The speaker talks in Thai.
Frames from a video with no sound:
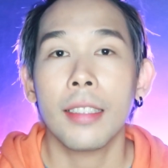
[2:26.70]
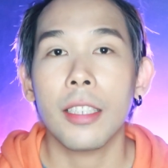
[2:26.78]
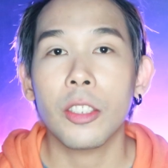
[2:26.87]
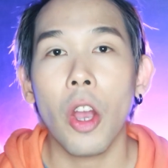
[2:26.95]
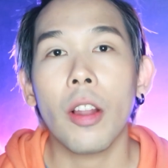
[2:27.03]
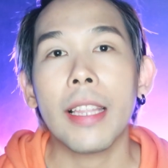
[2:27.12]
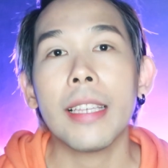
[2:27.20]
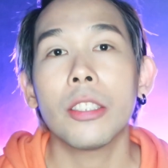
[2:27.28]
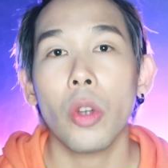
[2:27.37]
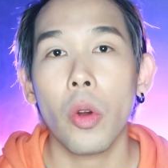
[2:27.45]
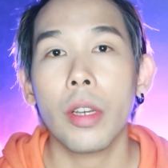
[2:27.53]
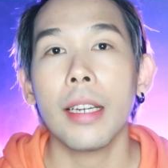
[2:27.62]
เดอะจอลลี่
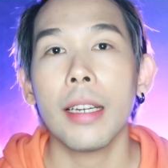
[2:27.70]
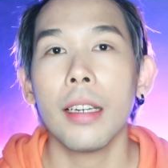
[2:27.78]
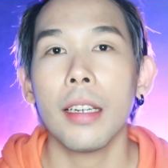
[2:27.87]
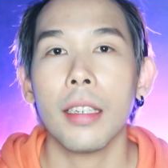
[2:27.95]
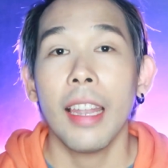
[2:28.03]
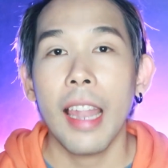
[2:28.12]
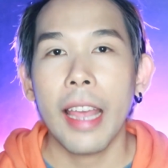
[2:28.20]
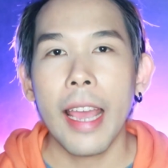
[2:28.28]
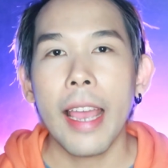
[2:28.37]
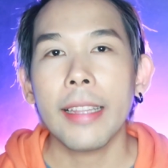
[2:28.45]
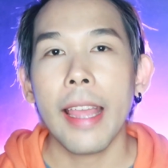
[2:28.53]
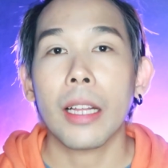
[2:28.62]
โจ๊กเกอร์และ
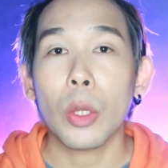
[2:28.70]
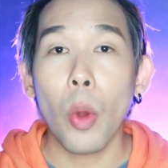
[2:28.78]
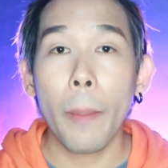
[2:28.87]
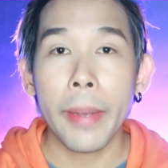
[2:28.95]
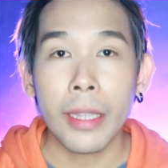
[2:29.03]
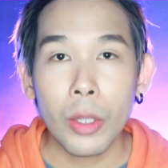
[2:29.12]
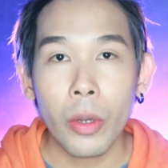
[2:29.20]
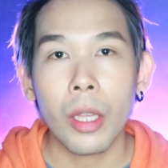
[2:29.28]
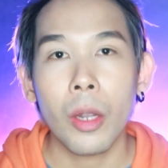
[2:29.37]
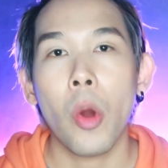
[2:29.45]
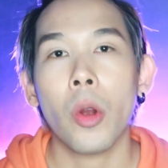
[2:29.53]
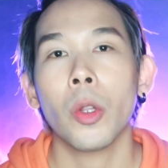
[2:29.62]
ได้แต่งตัวเป็นตัวต
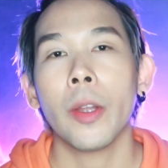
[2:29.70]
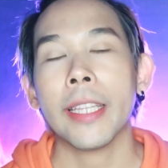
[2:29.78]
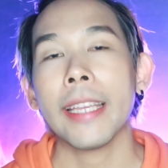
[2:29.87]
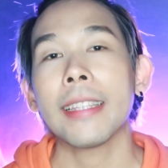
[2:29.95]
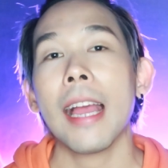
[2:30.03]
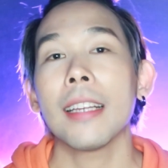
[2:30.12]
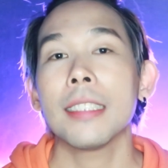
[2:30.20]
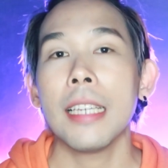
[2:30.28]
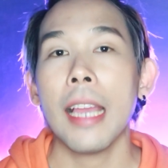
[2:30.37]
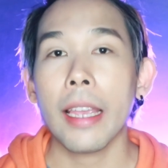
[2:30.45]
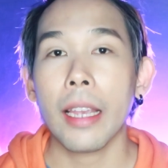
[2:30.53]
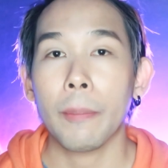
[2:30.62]
ลกโดยที่ตั้งชื่
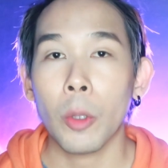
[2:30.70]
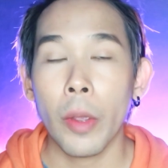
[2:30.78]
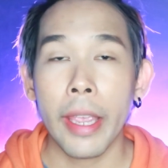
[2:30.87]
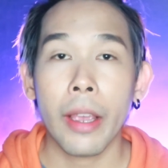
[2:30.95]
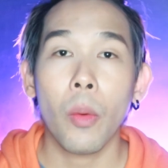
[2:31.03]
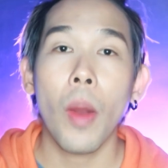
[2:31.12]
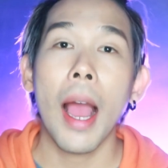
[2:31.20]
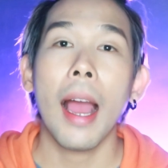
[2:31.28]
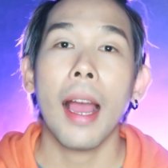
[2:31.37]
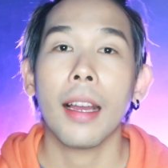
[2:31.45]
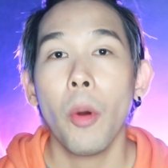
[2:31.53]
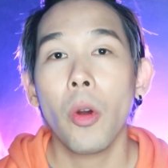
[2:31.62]
อให้กับตัวเองว่า
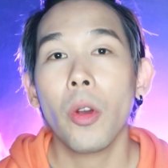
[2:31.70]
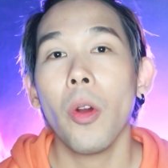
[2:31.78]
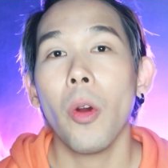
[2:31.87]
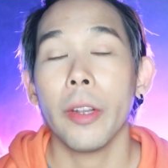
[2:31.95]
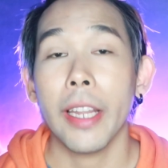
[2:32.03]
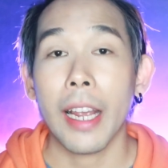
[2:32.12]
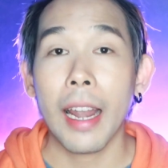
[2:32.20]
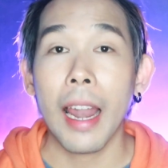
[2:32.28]
โปโกเดอะ